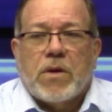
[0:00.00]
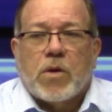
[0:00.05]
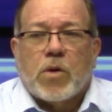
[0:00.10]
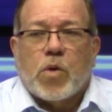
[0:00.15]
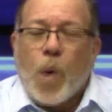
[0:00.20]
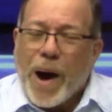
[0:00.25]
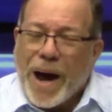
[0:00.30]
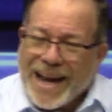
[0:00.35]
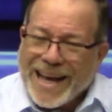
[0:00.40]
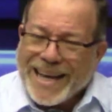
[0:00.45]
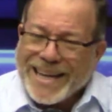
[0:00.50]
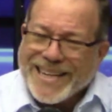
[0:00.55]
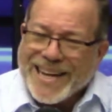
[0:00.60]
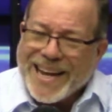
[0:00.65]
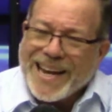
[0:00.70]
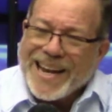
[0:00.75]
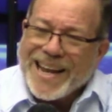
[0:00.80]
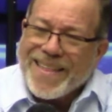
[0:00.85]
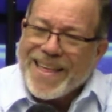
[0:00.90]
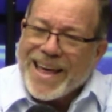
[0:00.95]
¿Cuál es
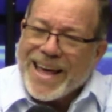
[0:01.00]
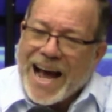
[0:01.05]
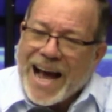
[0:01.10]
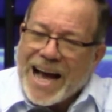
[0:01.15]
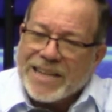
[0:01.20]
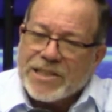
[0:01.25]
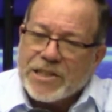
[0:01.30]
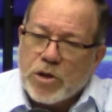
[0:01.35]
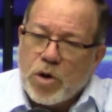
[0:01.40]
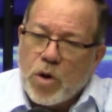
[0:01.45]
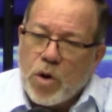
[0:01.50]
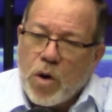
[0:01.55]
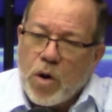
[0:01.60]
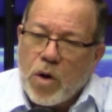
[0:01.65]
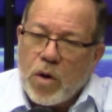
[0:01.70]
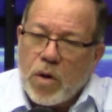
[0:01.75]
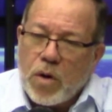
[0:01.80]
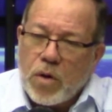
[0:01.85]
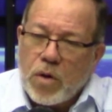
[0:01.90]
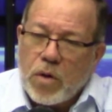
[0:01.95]
el
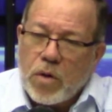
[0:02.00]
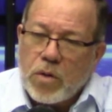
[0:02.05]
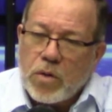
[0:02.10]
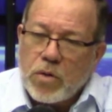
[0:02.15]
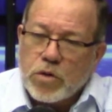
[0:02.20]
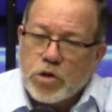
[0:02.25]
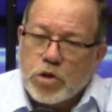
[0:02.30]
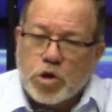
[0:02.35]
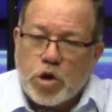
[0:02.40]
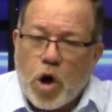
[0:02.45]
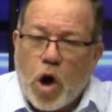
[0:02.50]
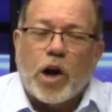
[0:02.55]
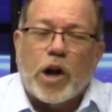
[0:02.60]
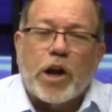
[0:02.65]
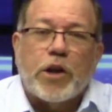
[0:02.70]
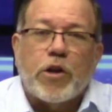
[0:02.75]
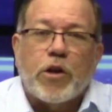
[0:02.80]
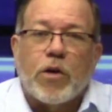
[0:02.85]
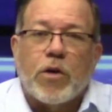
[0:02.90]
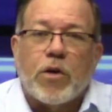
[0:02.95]
liderazgo
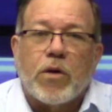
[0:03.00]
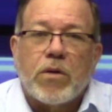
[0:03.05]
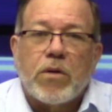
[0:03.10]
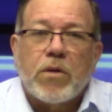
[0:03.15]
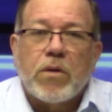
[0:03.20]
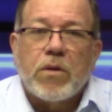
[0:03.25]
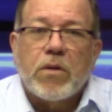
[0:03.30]
sólido